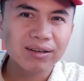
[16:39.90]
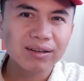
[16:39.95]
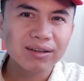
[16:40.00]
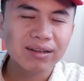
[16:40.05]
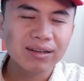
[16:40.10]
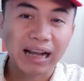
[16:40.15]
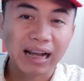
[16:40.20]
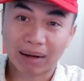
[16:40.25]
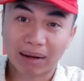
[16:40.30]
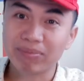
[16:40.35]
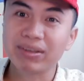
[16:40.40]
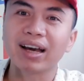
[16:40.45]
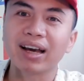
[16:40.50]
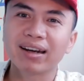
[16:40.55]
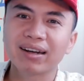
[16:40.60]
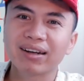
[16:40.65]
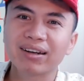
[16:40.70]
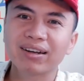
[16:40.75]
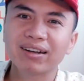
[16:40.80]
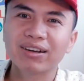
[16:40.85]
cảm nhận
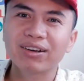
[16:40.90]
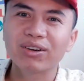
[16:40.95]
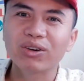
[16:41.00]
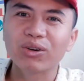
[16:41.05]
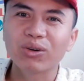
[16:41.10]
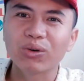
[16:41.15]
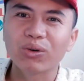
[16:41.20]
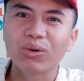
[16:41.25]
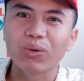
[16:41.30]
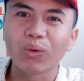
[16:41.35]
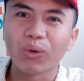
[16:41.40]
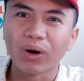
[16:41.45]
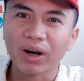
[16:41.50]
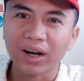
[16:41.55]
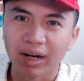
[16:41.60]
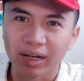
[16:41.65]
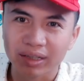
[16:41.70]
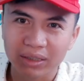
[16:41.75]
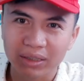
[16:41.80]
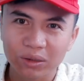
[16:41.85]
của
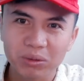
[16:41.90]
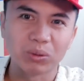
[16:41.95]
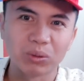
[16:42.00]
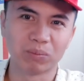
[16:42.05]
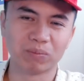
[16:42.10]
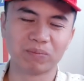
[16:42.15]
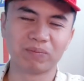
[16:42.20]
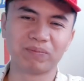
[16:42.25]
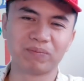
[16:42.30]
người tiêu dùng